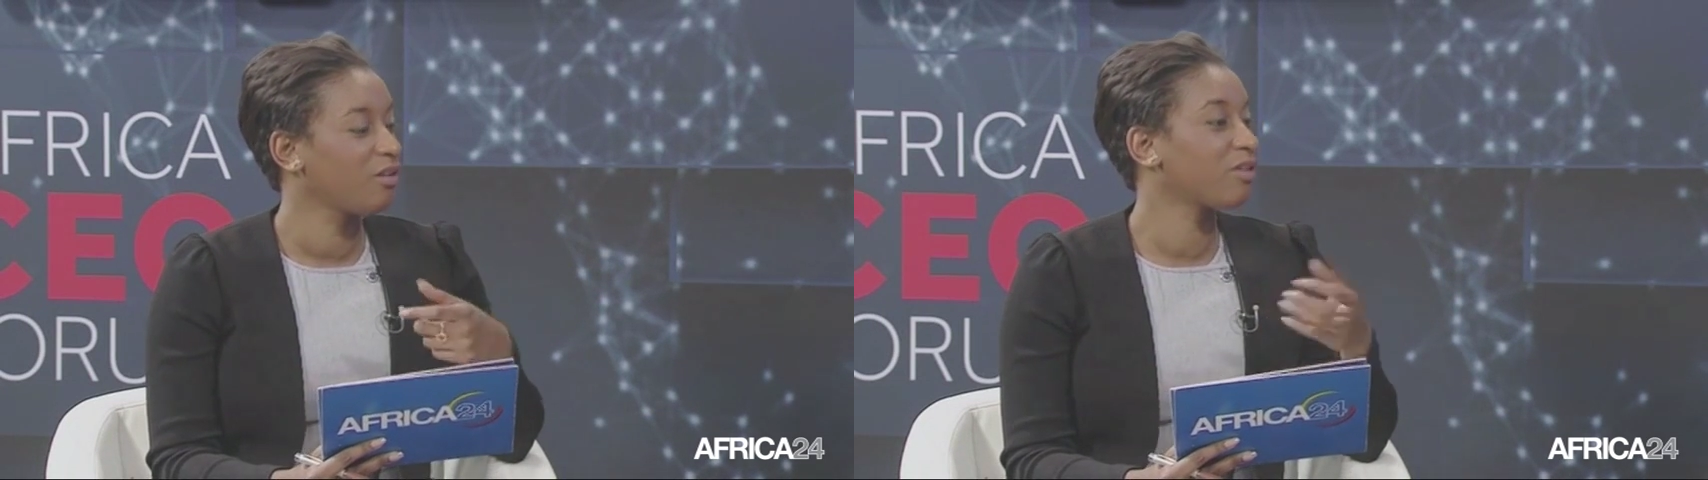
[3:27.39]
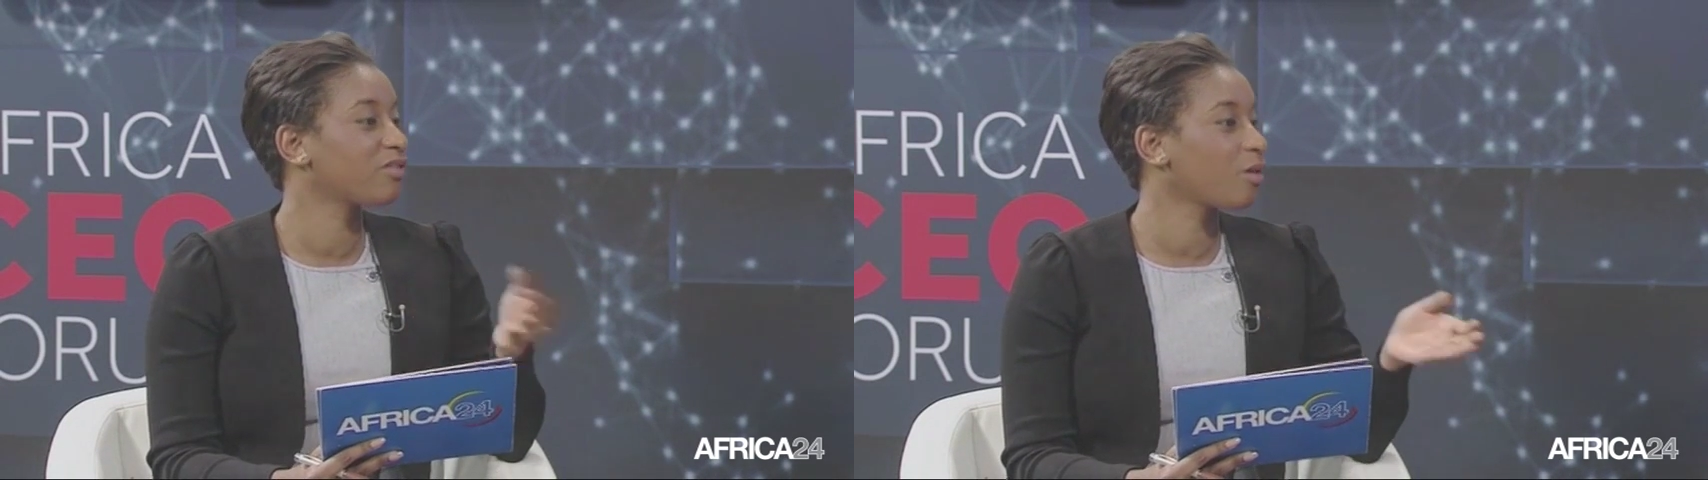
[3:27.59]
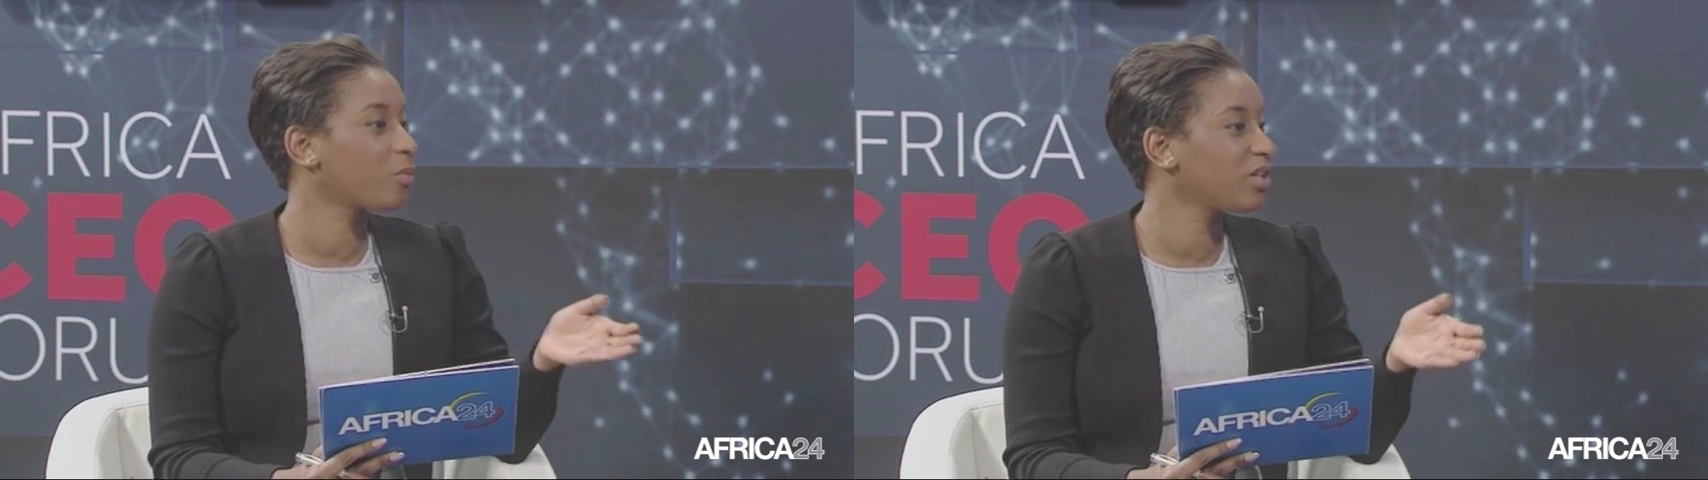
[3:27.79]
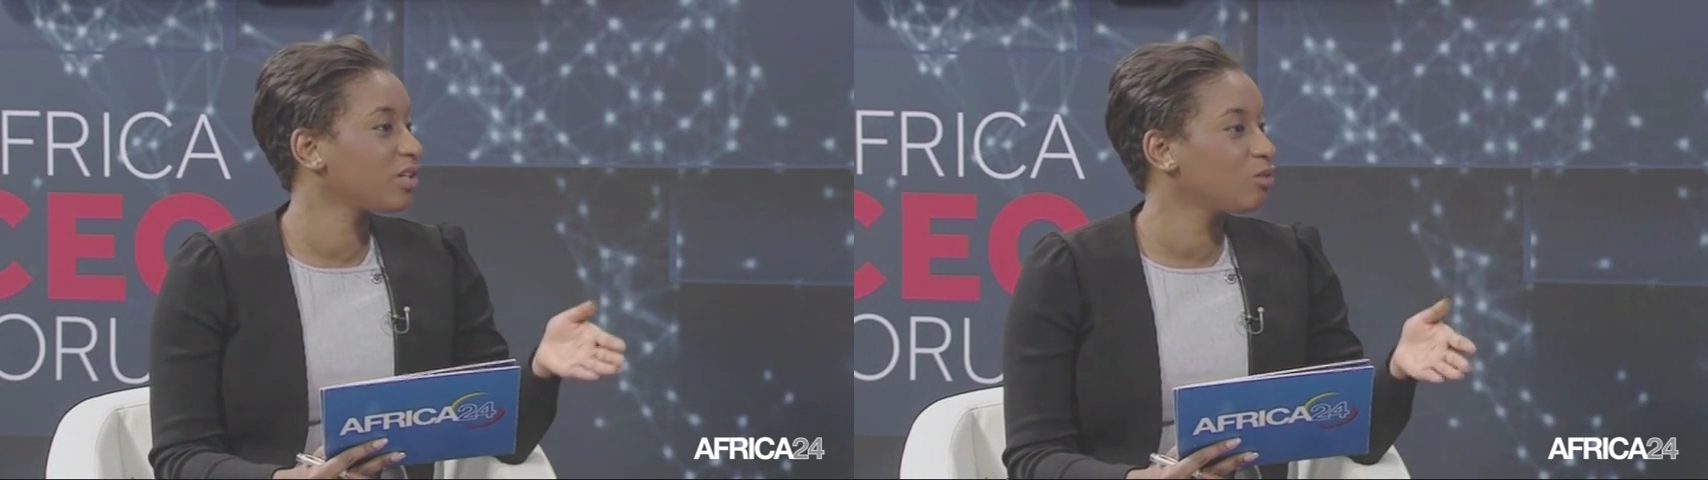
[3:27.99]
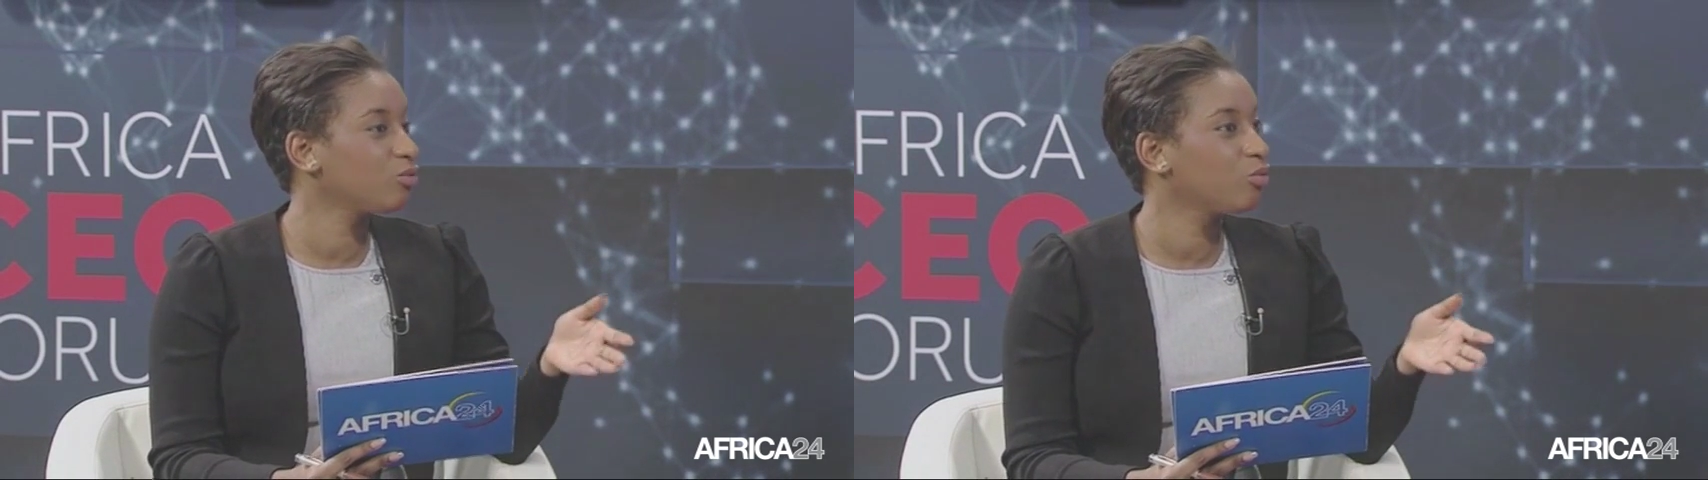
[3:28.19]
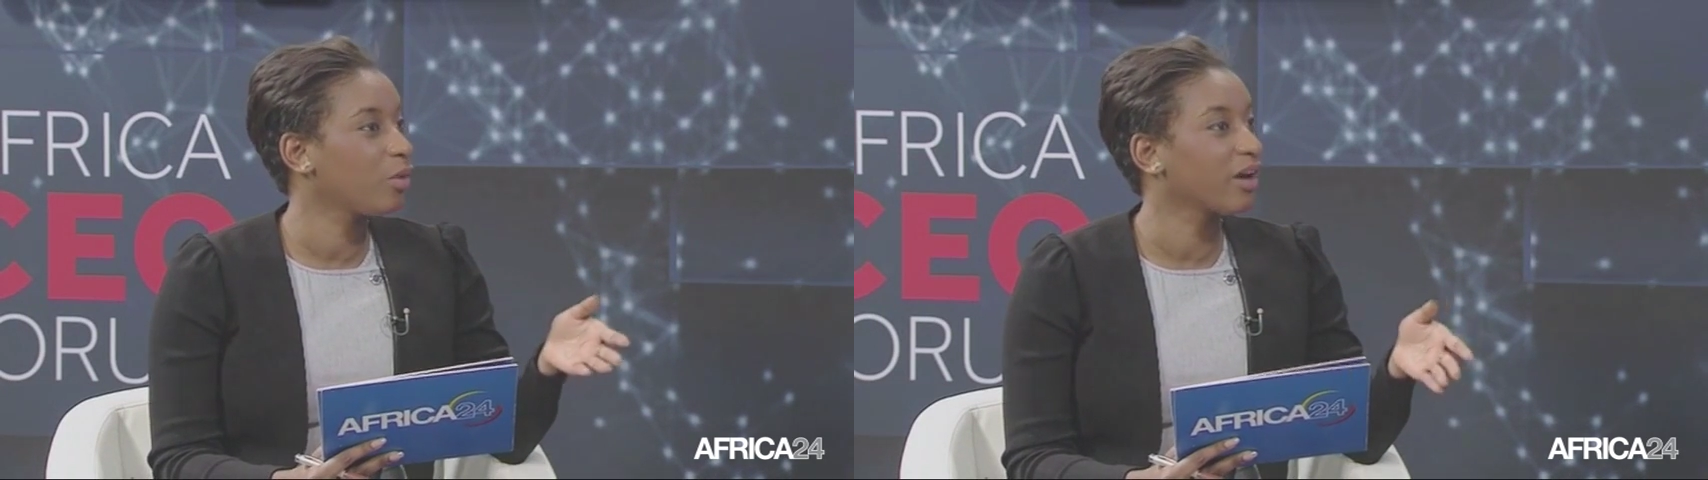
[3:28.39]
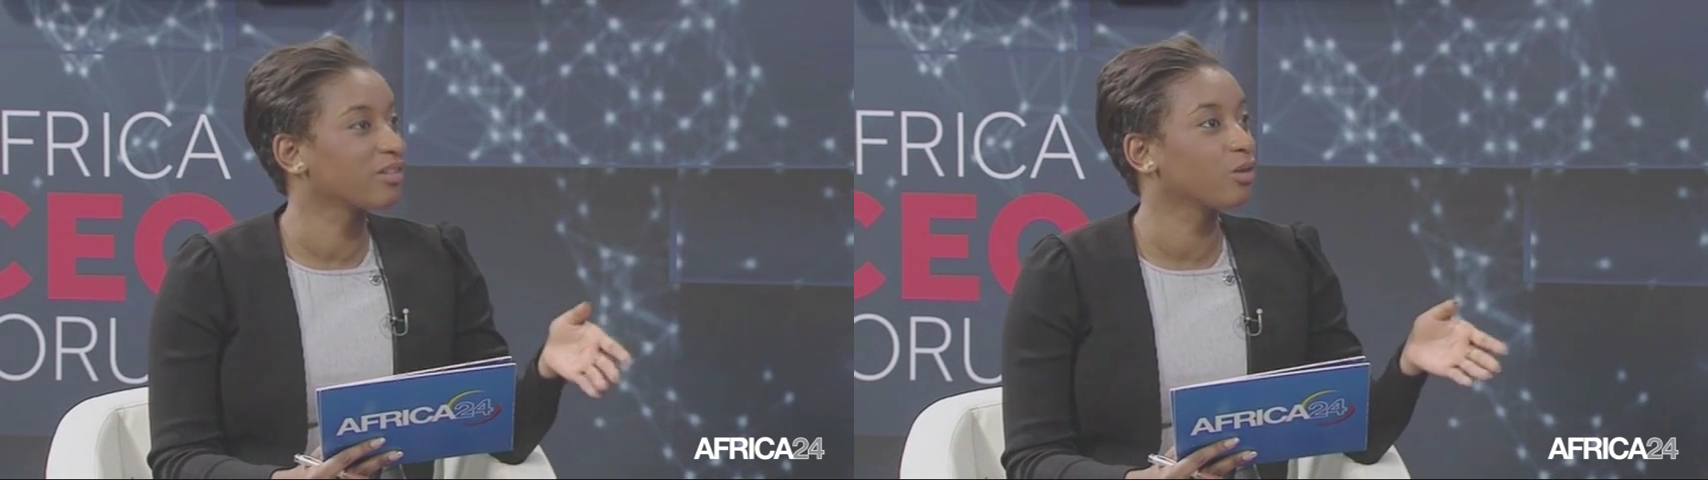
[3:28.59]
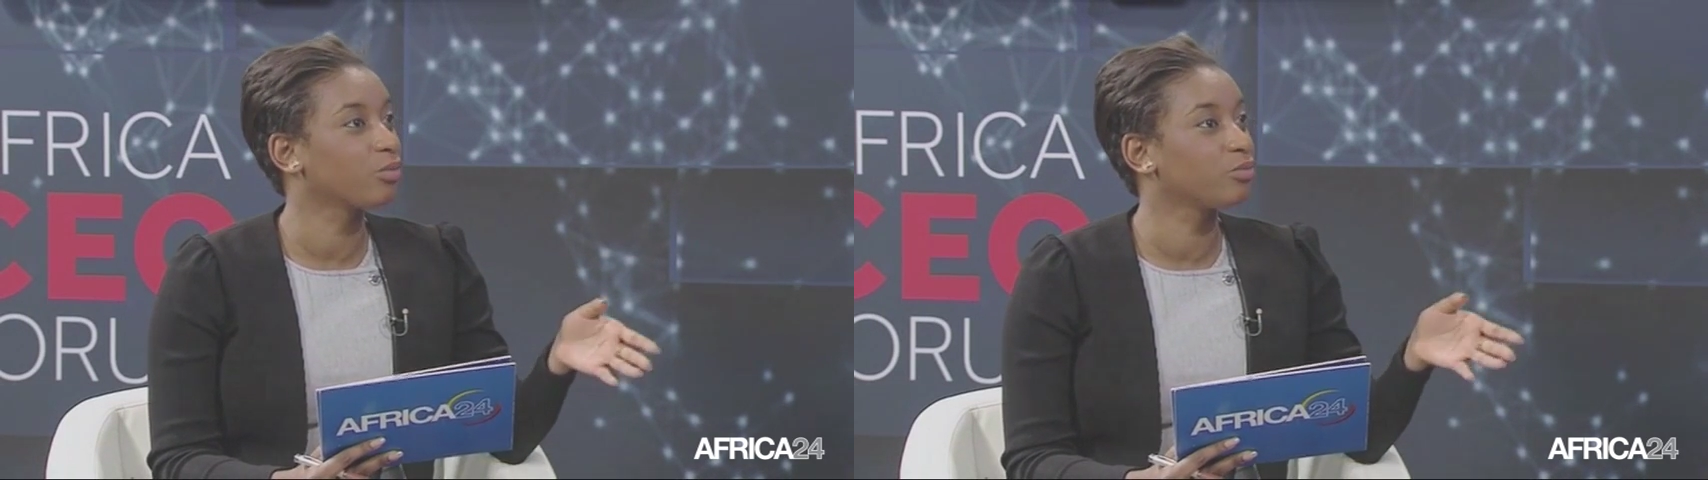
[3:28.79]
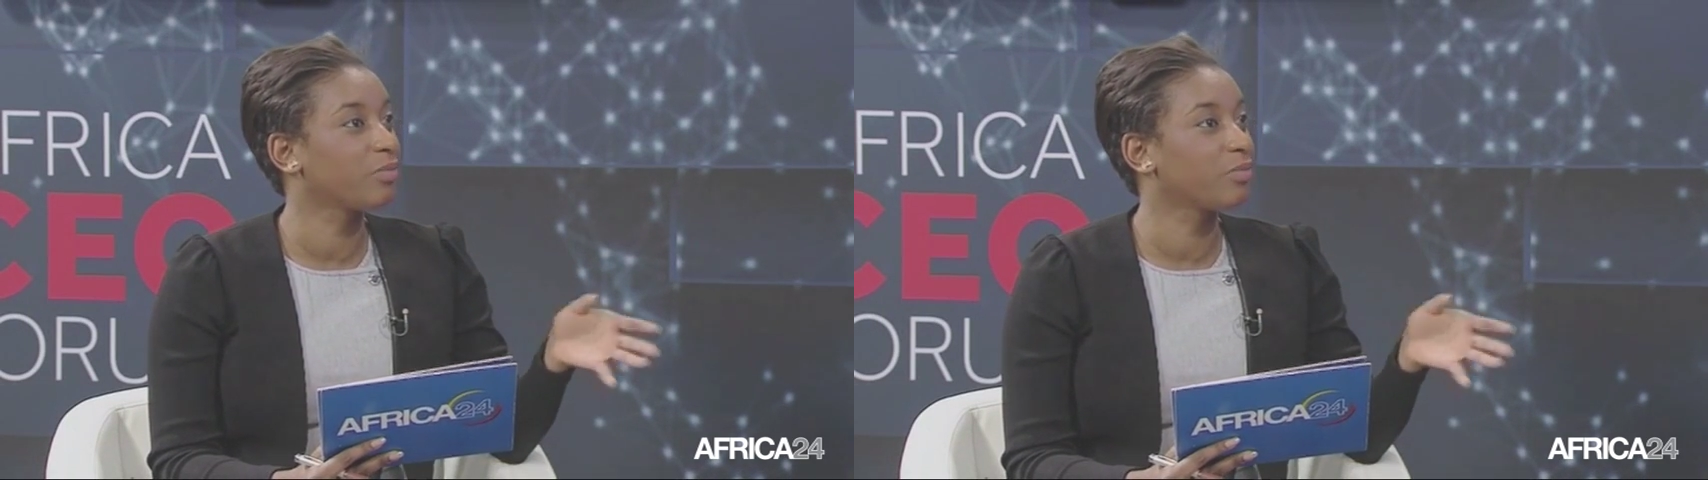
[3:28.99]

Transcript: dans un pays où, par exemple,